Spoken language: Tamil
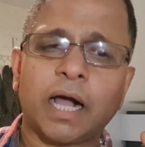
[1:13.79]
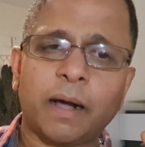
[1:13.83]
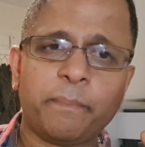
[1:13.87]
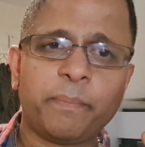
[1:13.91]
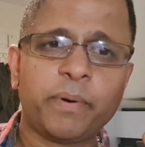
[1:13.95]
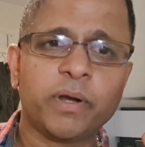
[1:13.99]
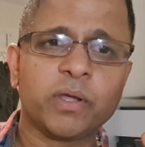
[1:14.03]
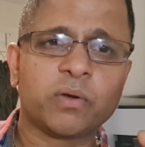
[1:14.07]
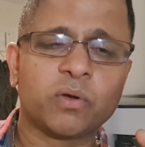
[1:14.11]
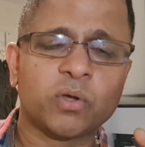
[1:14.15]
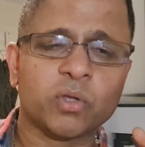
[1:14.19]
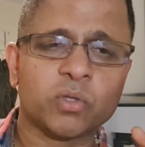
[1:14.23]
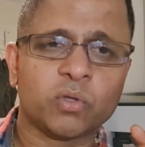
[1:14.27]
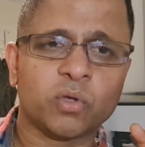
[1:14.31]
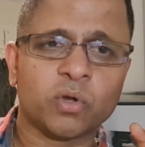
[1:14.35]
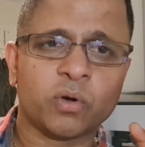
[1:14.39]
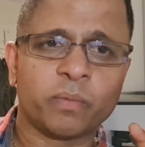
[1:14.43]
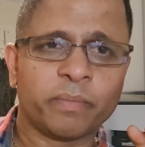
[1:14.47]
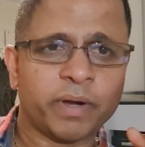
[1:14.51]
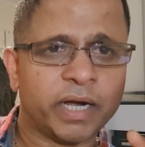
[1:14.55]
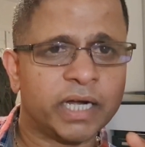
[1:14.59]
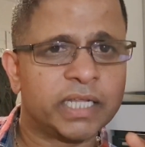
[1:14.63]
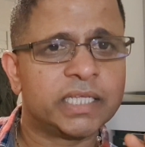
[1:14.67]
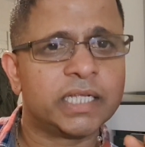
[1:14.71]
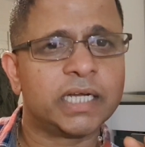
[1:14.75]
கொடுத்த ஒரு
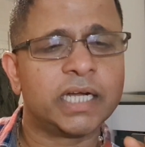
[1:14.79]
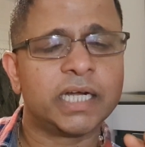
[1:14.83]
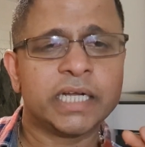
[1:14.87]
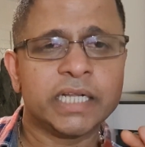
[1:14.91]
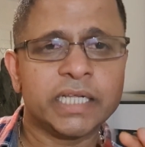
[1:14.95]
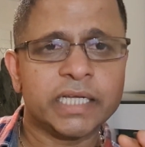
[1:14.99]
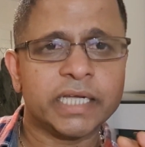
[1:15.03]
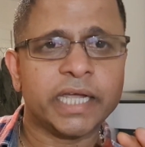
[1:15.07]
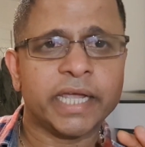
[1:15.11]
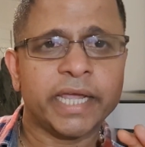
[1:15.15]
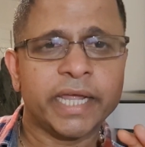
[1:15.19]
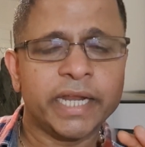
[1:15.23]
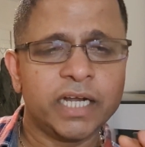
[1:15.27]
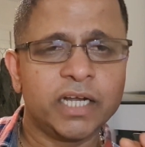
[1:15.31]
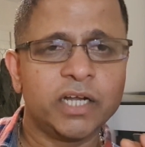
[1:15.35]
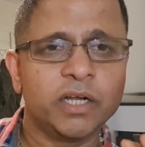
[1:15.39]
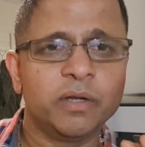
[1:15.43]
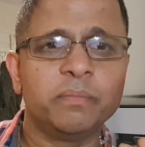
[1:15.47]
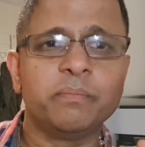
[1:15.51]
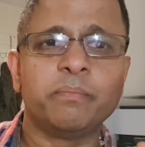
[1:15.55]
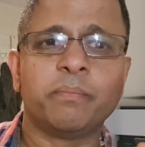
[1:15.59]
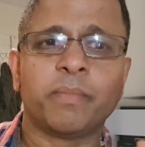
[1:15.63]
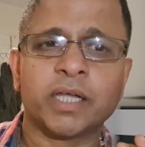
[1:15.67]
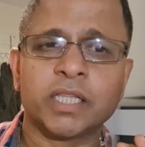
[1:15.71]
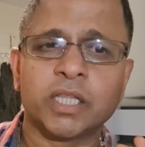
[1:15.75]
மனுஷனை நீங்கள்
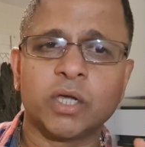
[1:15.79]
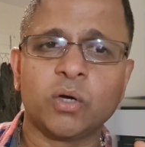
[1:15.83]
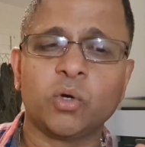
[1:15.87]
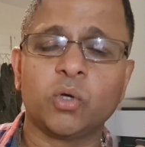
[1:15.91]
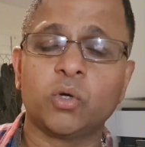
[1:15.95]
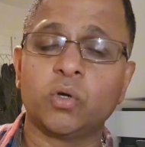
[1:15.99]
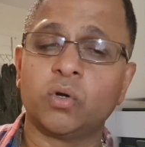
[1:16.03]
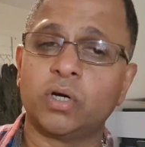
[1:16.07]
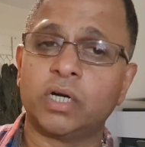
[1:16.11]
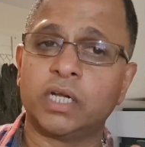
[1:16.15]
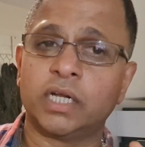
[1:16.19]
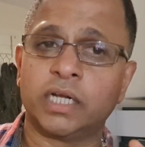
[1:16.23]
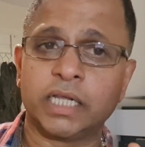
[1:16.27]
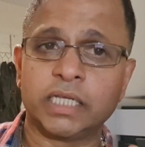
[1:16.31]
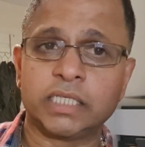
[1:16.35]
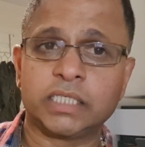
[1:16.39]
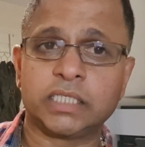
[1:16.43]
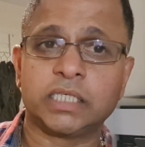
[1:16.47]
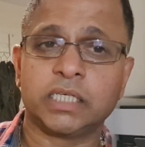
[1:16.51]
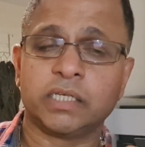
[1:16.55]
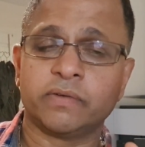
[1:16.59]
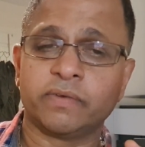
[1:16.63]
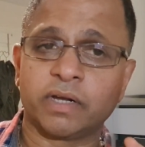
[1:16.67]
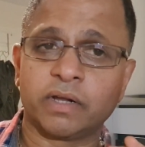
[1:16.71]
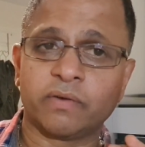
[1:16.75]
இன்னும் மதகுருன்னு
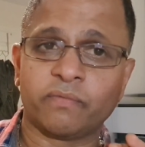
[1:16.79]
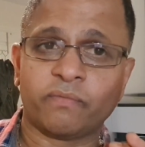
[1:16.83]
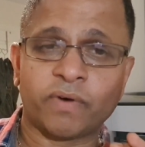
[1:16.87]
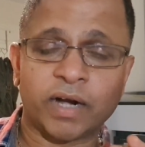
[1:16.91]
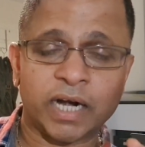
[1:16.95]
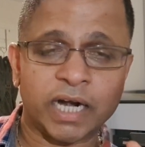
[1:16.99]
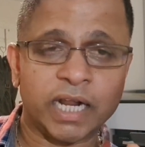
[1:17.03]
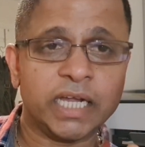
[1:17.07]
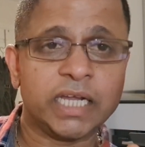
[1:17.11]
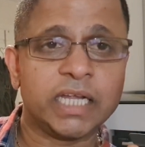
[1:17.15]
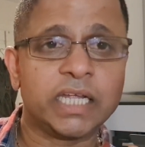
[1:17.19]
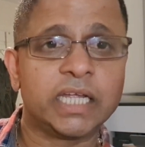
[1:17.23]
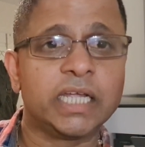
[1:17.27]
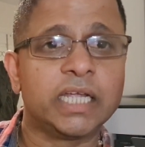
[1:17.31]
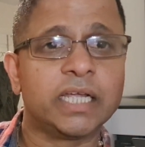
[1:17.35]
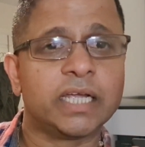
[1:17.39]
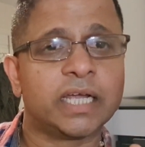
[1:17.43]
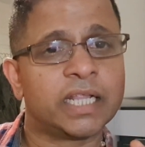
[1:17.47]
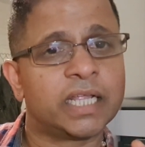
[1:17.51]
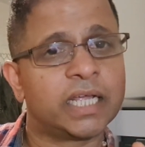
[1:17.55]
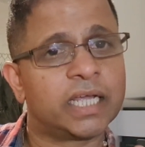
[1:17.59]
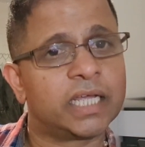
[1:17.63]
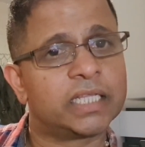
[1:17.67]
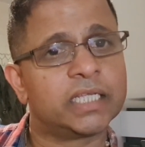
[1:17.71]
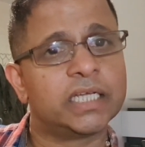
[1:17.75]
நினச்சி இவரை வணங்கி
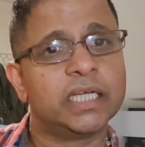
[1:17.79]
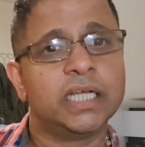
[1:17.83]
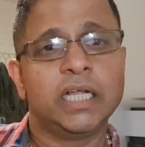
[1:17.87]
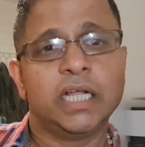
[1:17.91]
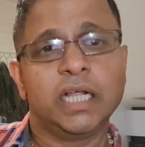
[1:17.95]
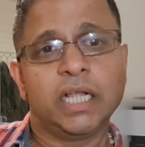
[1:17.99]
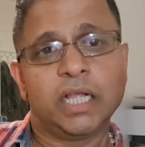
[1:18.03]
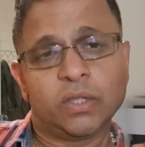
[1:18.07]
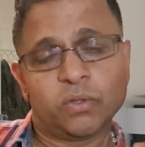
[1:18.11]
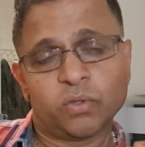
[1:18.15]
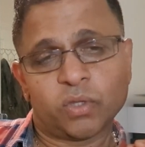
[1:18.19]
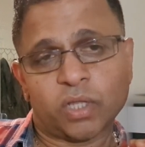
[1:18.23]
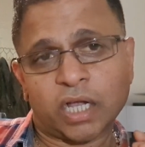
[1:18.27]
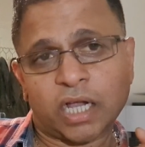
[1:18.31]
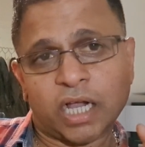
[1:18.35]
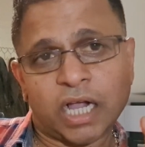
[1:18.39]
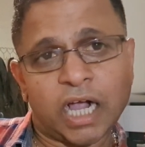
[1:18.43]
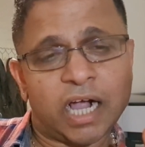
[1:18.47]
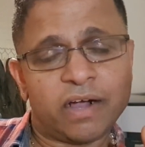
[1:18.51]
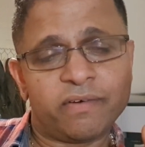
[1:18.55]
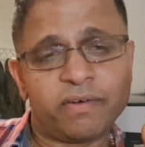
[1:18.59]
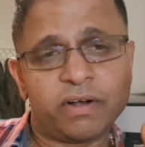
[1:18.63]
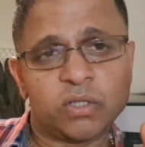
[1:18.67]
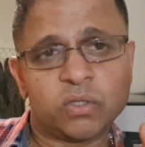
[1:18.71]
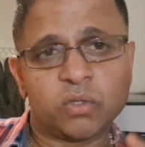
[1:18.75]
அதாவது இந்த
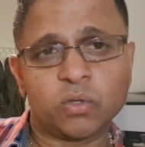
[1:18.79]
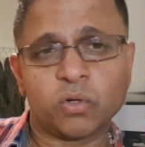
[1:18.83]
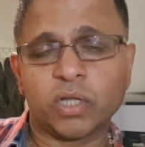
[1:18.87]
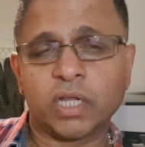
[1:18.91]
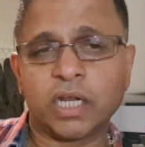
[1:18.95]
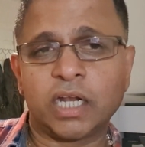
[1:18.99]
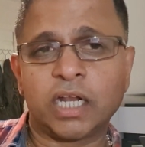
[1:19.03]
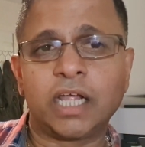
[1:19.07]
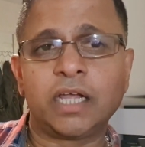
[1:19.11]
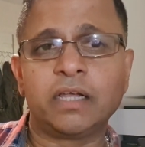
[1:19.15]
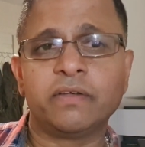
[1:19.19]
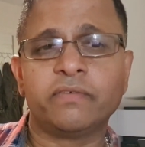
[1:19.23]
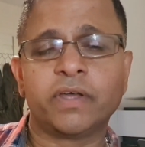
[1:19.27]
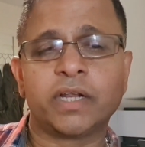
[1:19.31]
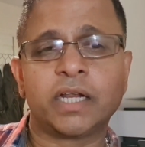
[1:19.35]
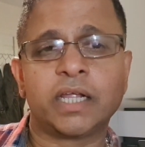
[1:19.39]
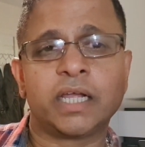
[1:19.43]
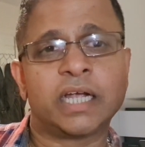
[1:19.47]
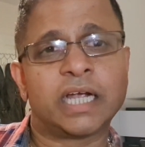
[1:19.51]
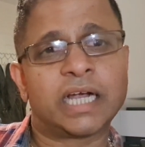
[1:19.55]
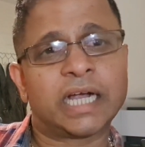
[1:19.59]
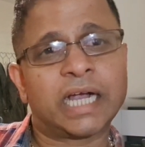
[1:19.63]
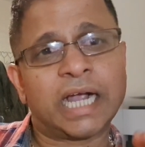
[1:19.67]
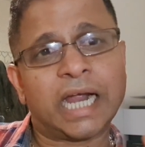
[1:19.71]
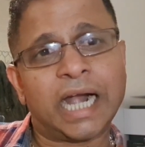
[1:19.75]
காவல்துறையெல்லாம் இவரை
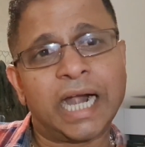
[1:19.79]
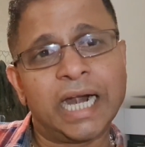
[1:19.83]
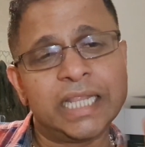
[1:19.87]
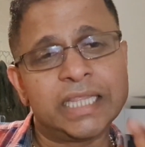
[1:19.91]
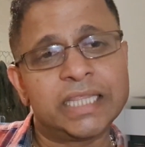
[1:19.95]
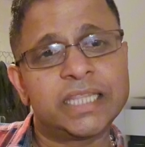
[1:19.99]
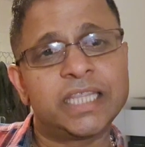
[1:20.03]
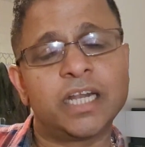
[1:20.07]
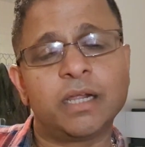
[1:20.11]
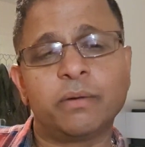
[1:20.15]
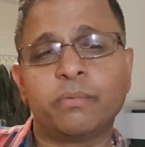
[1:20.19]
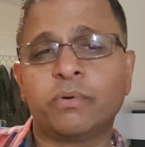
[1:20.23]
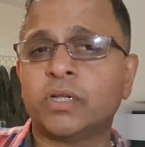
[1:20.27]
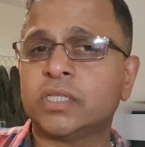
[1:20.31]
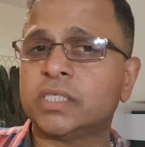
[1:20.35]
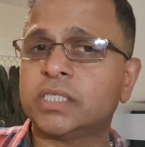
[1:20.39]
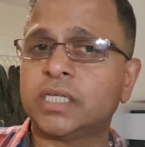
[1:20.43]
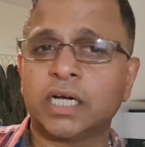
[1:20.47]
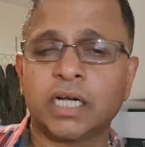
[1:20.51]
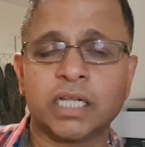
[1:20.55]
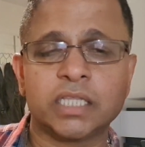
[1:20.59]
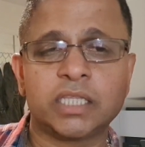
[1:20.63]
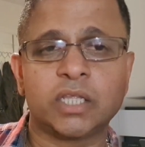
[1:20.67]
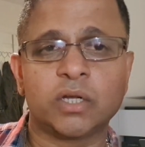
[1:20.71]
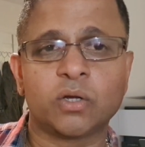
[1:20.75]
கழுத்தில் பிடிச்சி
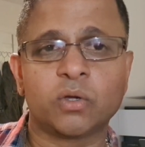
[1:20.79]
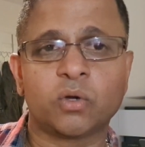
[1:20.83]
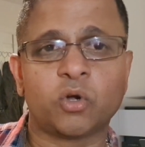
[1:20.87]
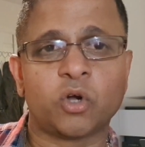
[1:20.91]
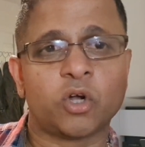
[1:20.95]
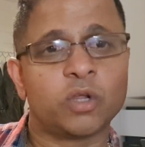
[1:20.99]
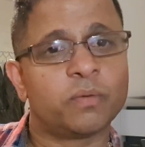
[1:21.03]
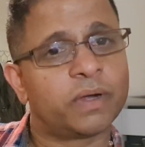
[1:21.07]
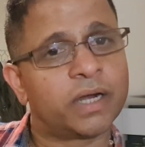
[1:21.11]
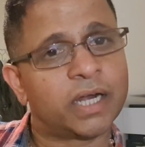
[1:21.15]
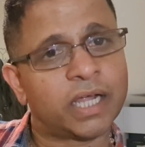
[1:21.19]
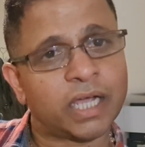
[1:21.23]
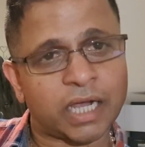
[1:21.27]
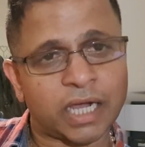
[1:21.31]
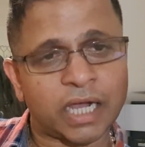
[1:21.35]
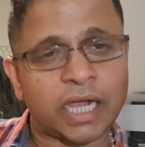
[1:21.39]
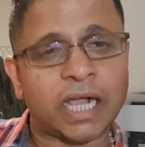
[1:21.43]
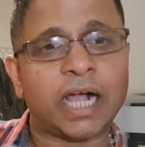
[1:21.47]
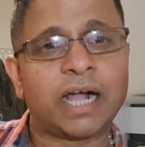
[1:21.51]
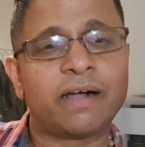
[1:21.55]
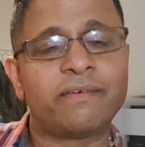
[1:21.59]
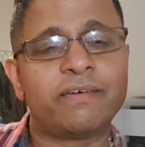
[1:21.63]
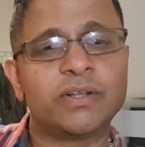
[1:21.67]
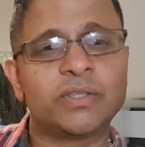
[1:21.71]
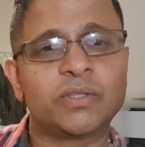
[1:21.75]
இழுத்துருக்கணும் ஆனால்
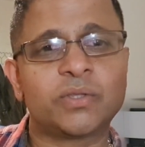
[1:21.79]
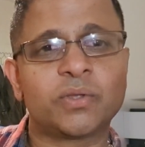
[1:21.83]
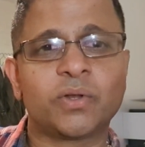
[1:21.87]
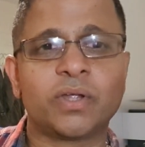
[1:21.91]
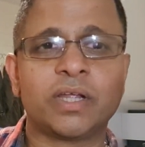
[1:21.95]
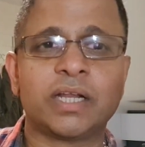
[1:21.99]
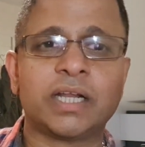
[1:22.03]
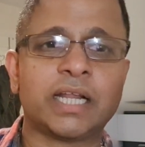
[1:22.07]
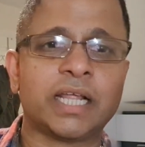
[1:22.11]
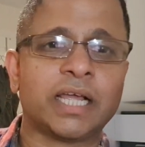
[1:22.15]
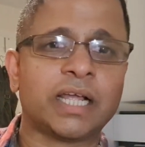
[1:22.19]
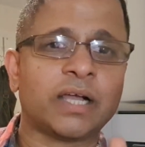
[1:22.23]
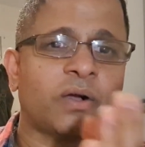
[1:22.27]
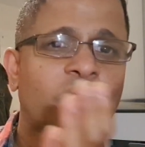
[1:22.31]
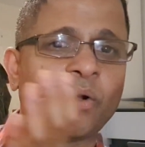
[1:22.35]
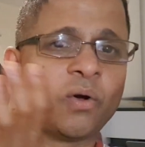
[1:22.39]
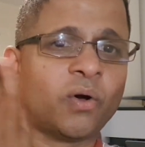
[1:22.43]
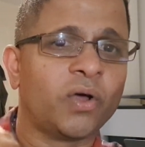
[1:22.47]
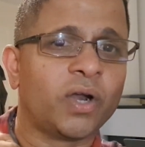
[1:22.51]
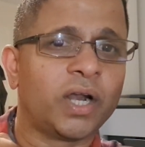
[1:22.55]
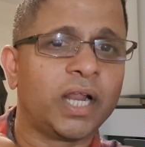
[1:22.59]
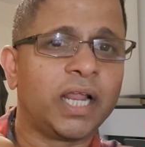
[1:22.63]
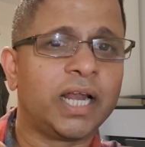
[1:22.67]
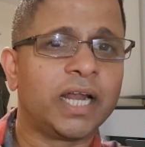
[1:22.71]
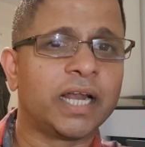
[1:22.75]
காவல்துறை என்ற
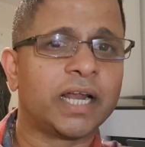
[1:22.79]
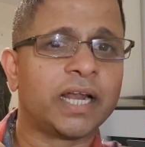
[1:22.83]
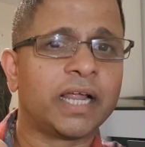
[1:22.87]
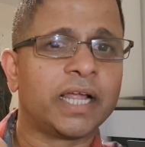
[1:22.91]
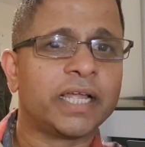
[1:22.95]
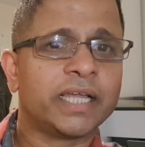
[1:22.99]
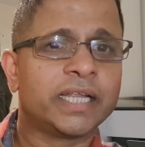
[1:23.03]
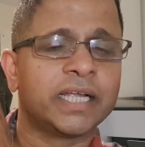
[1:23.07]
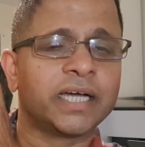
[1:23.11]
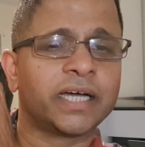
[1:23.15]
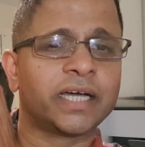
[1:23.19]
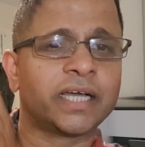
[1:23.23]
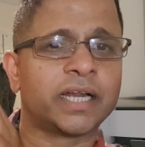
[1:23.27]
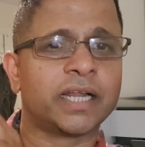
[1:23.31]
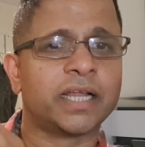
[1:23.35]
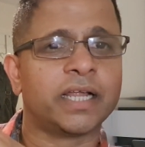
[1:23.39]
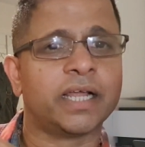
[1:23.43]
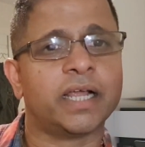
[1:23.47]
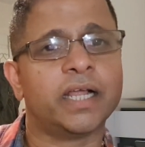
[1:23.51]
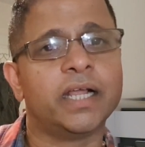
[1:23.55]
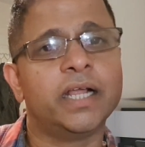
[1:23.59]
குரலில் இருக்கிற